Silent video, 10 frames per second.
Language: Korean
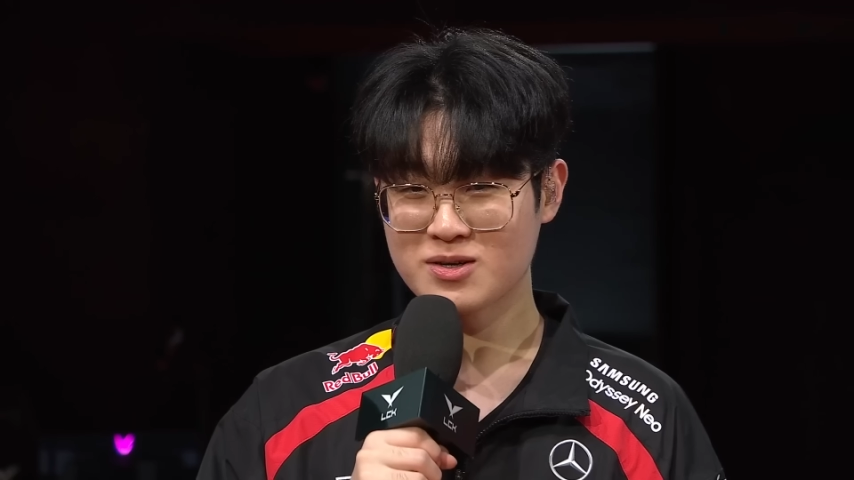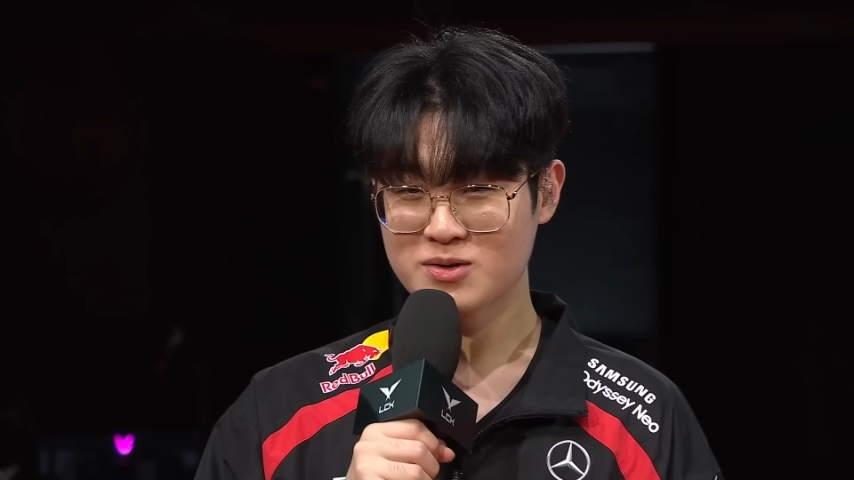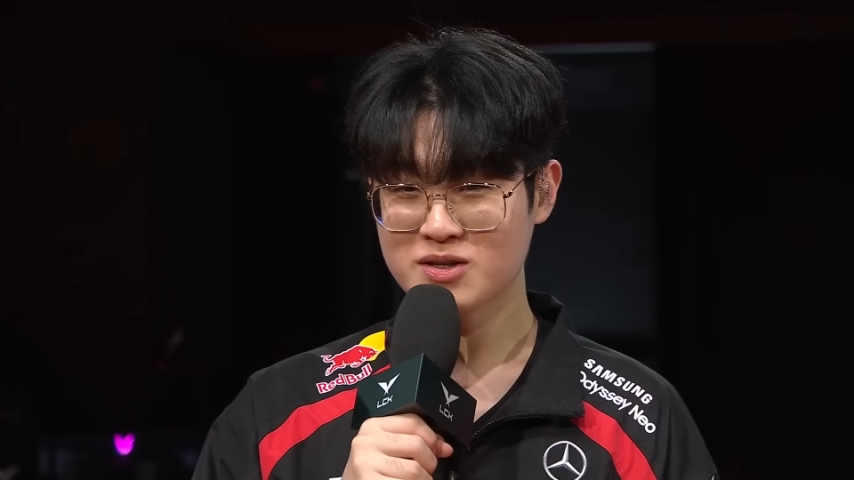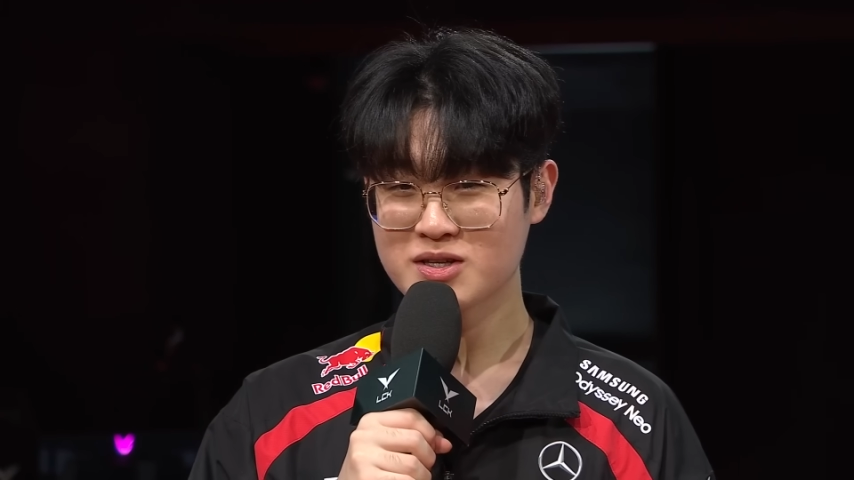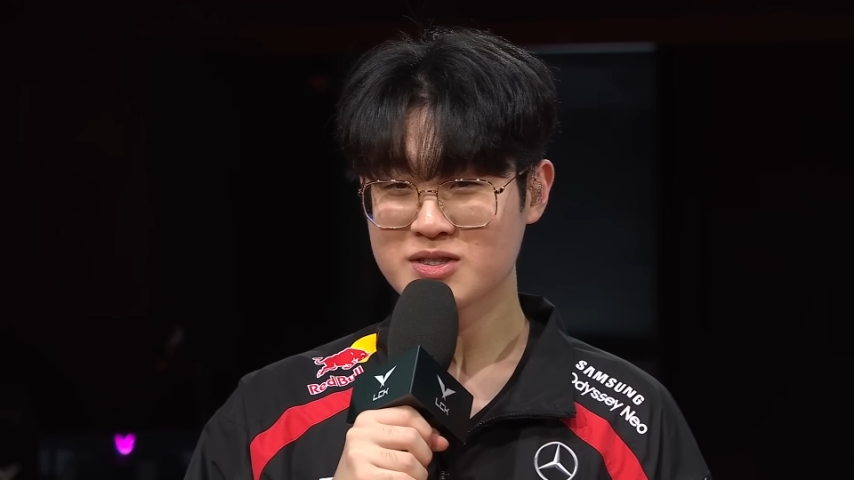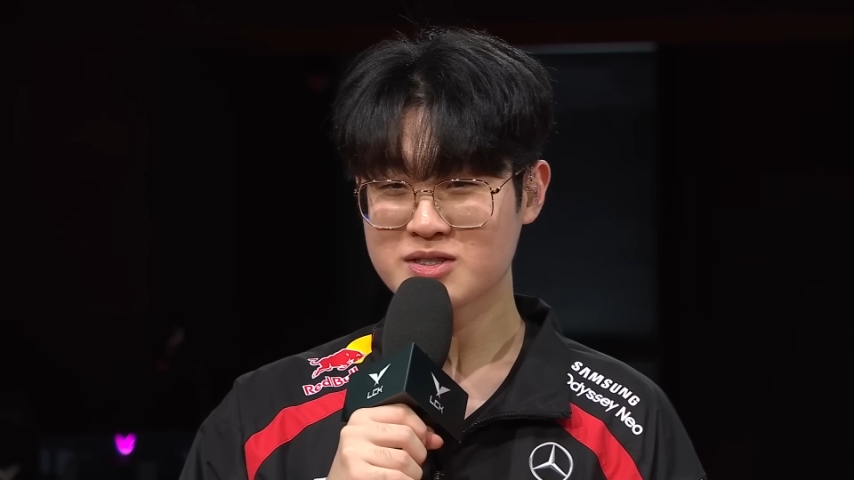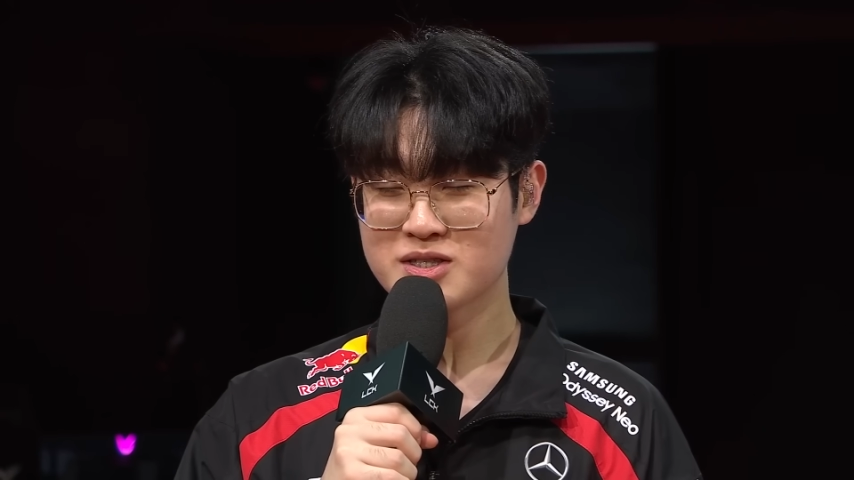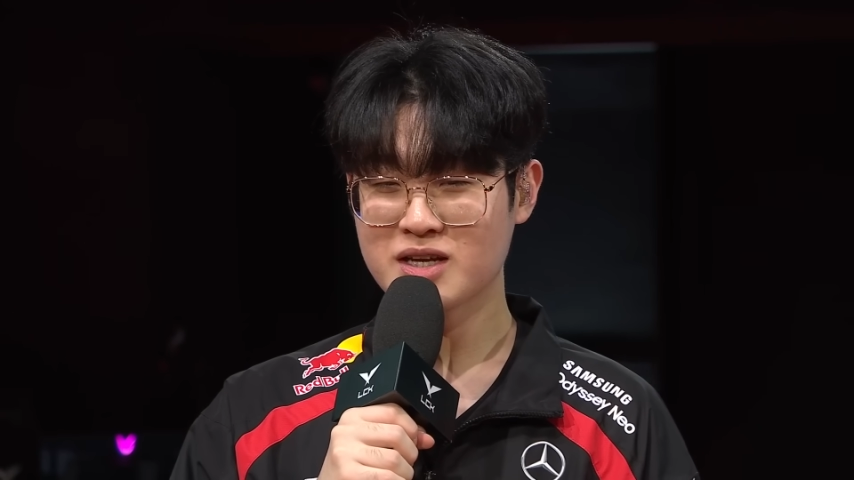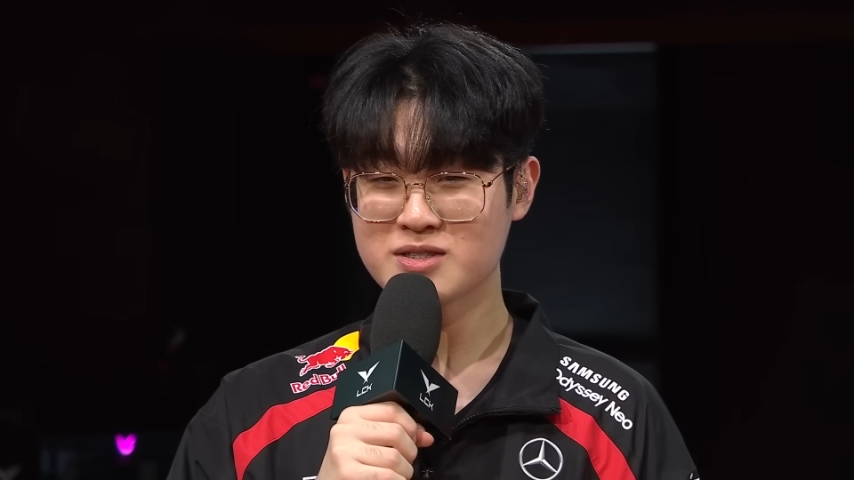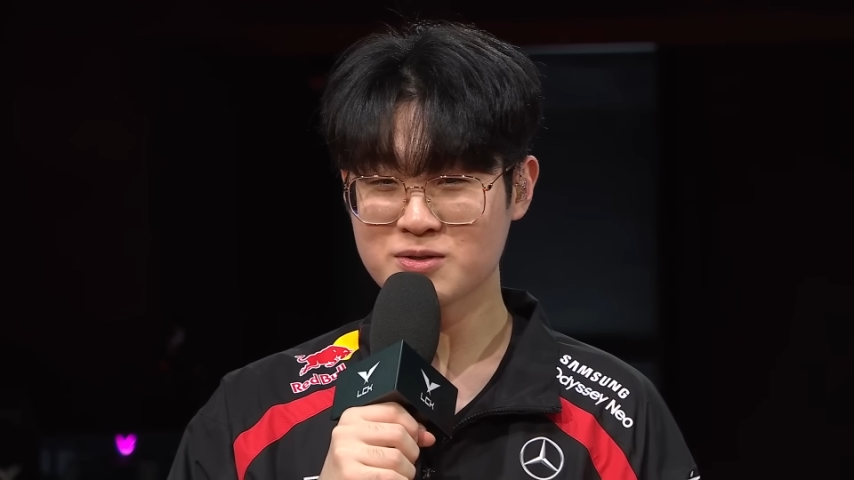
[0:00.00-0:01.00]
어, 일단
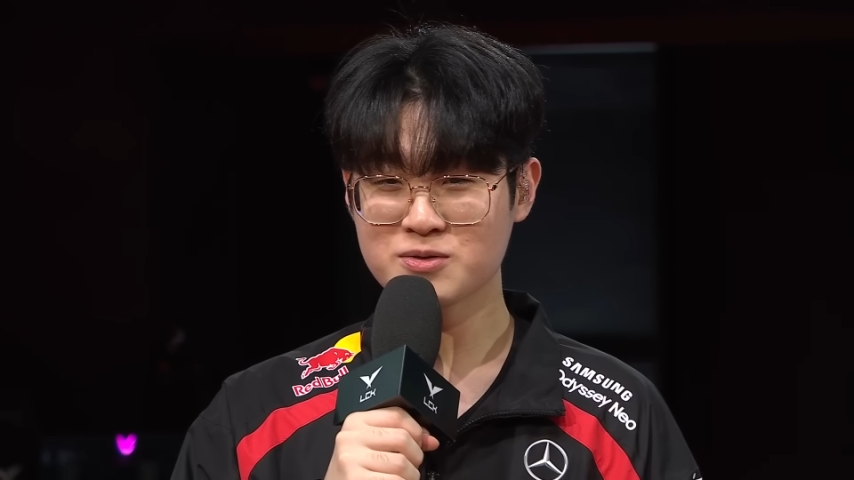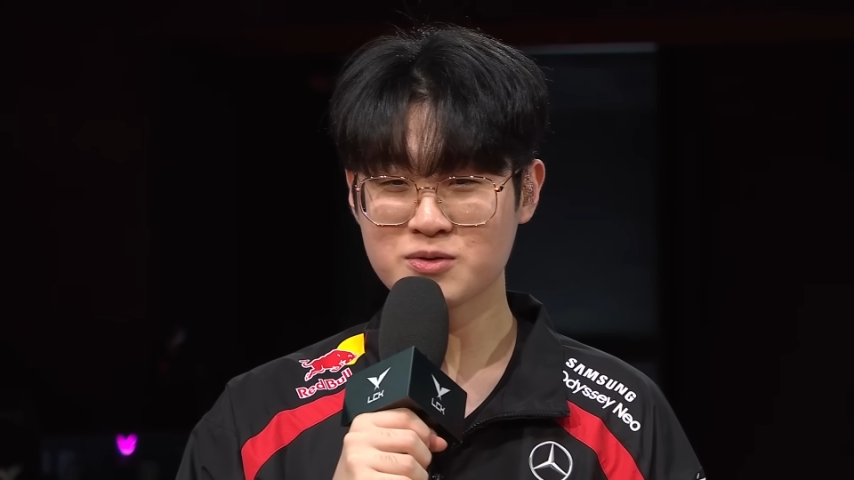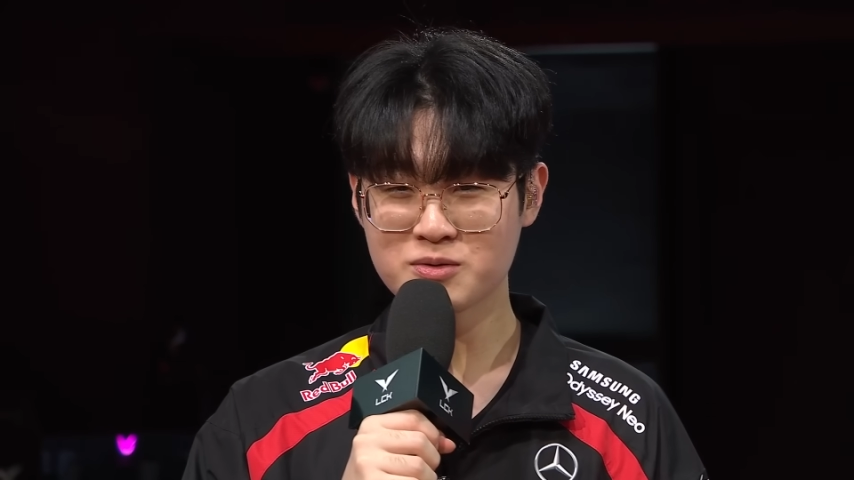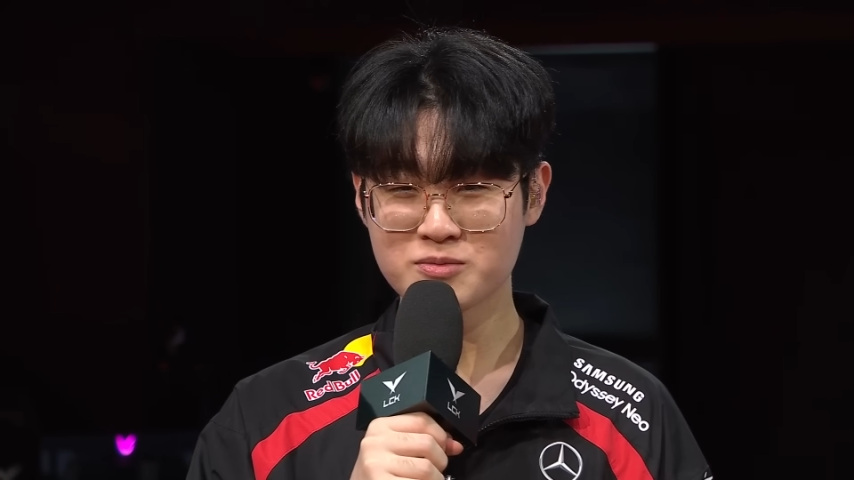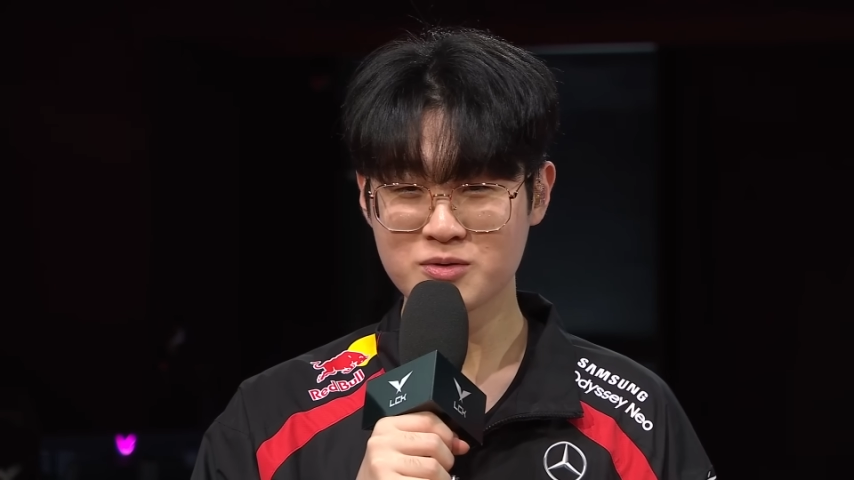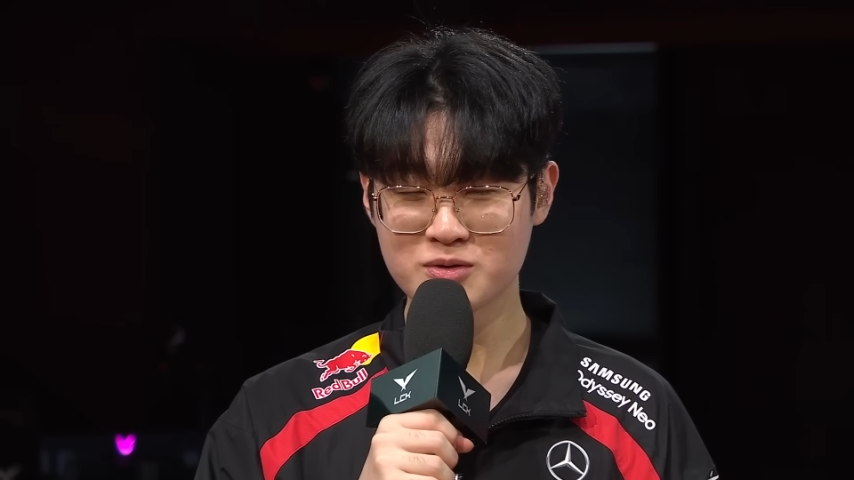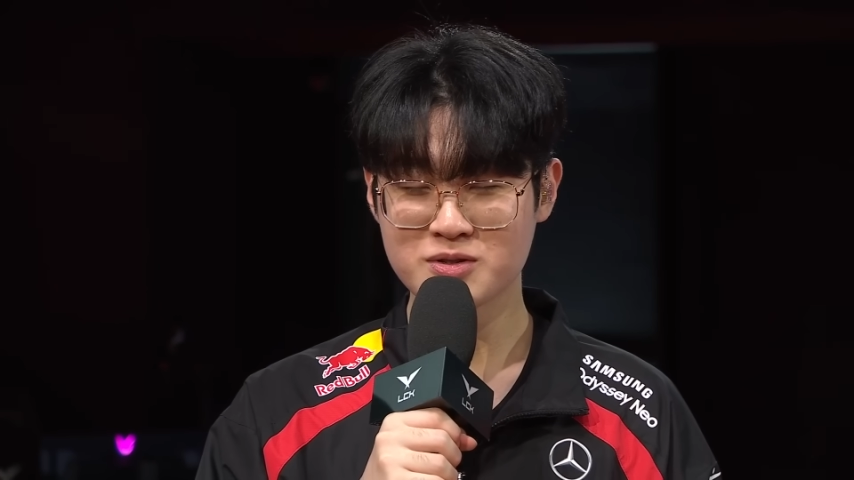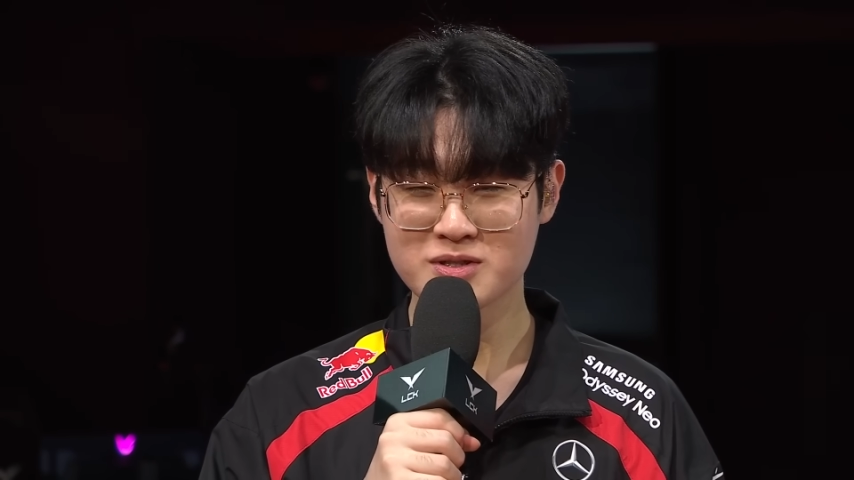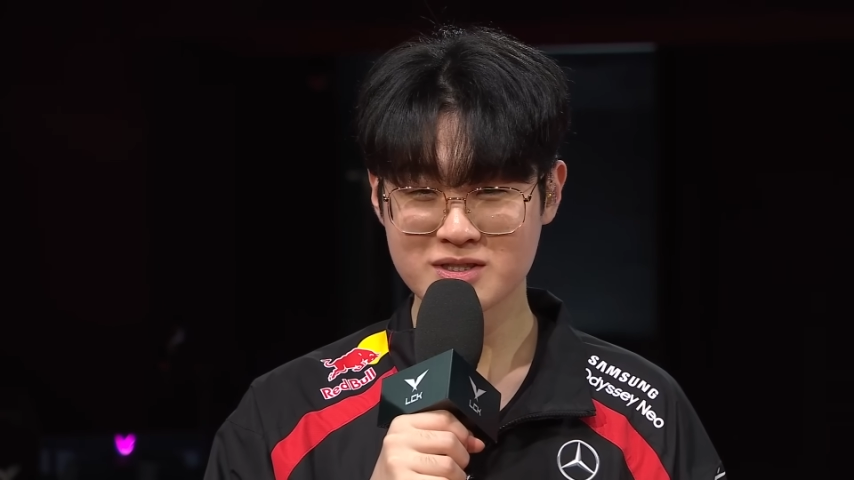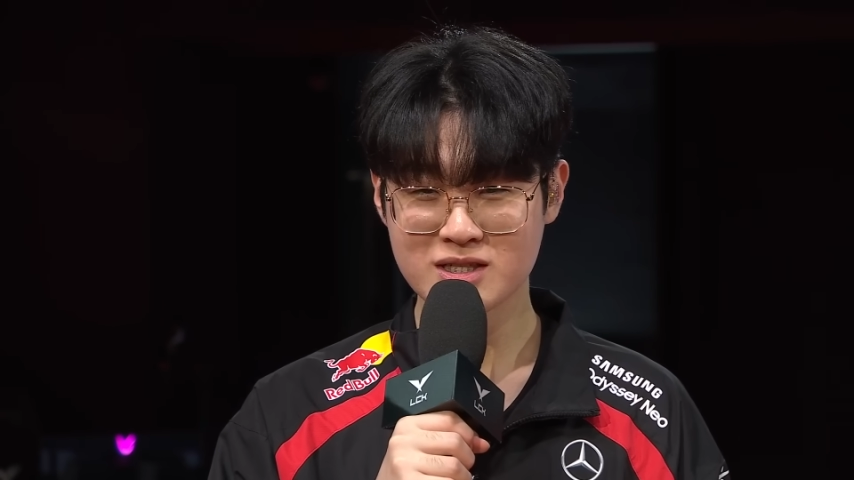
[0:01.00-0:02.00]
제 아트록스도 물론